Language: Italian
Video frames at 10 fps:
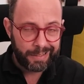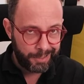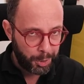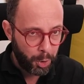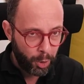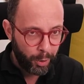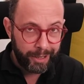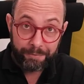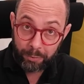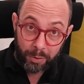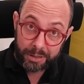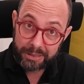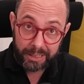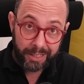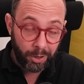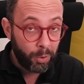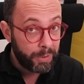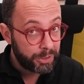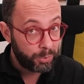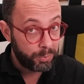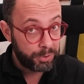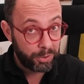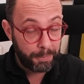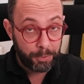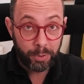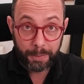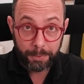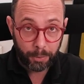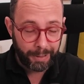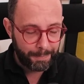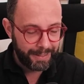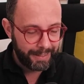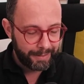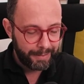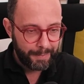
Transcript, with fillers: no, e forse ho una soluzione più che probabile,